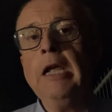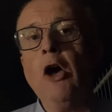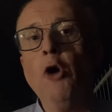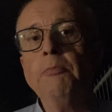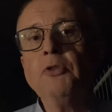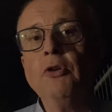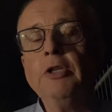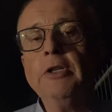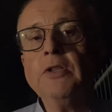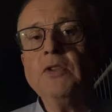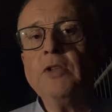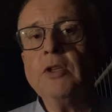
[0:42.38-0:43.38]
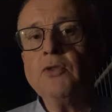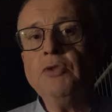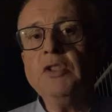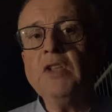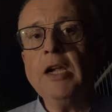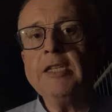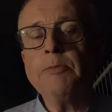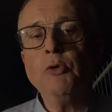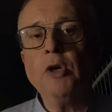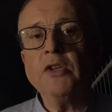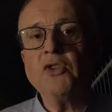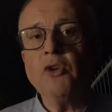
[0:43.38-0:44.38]
Hauptrolle. Das ist ja so die
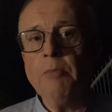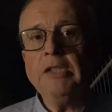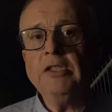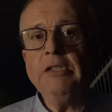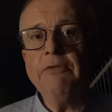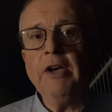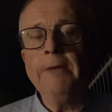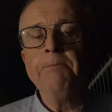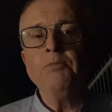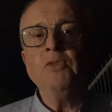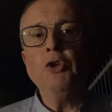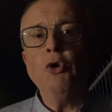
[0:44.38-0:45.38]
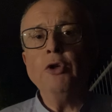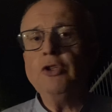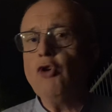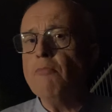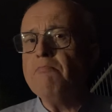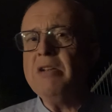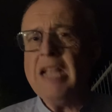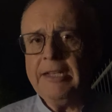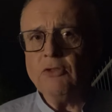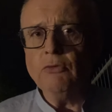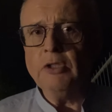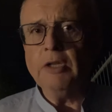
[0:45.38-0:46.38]
Salzburger Sommerdiva, die heute komplett
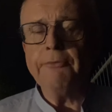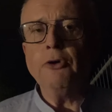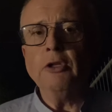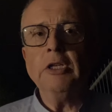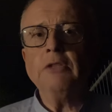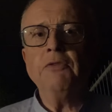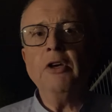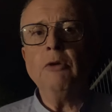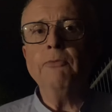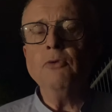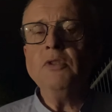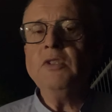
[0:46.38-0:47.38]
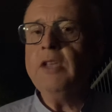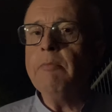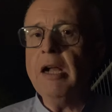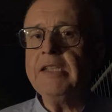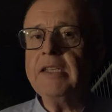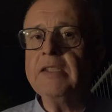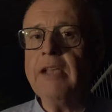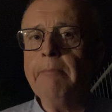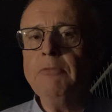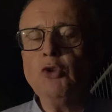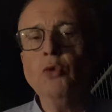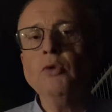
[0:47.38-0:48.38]
unterfordert war, obwohl sie ja immer als
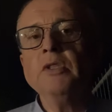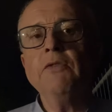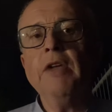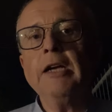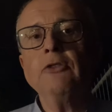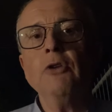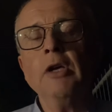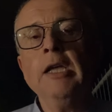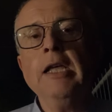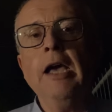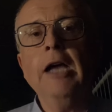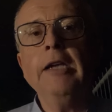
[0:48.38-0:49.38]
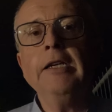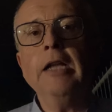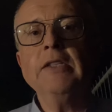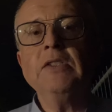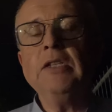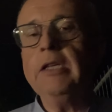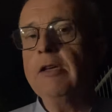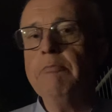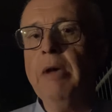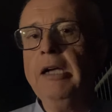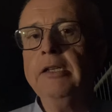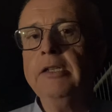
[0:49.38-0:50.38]
Gesamtkunstwerk doch eine ganz sichere
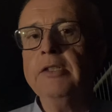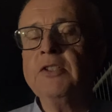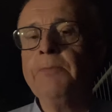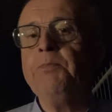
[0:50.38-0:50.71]
Bank ist.